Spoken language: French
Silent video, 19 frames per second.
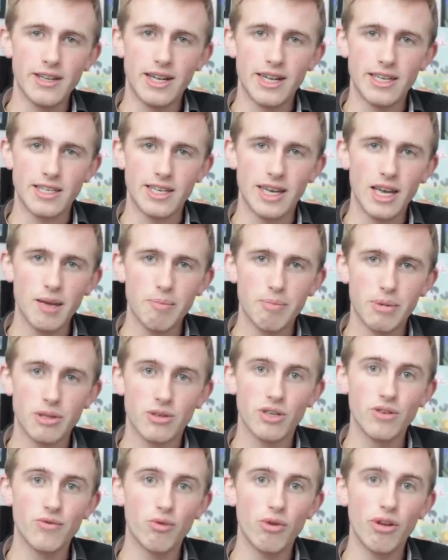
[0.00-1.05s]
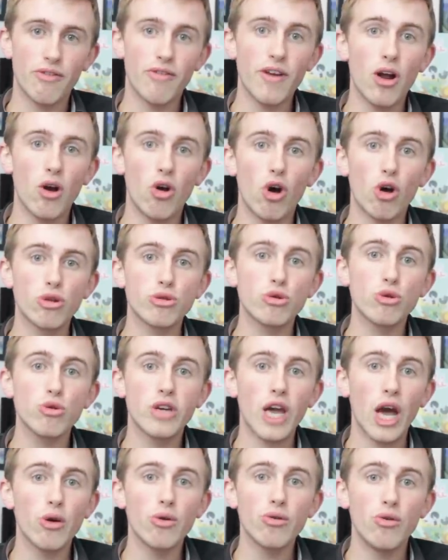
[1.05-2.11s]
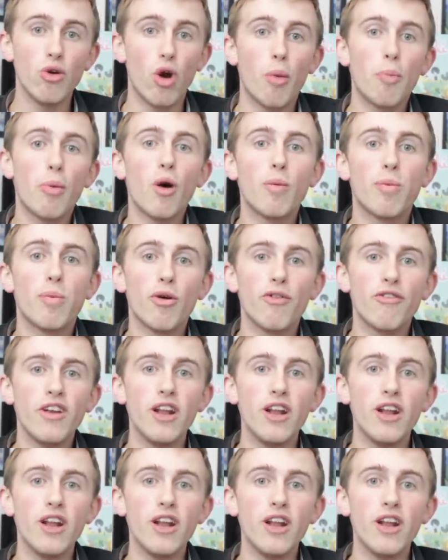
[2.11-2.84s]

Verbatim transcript: et de la série parce qu'ils voulaient faire leur truc à eux, leur propre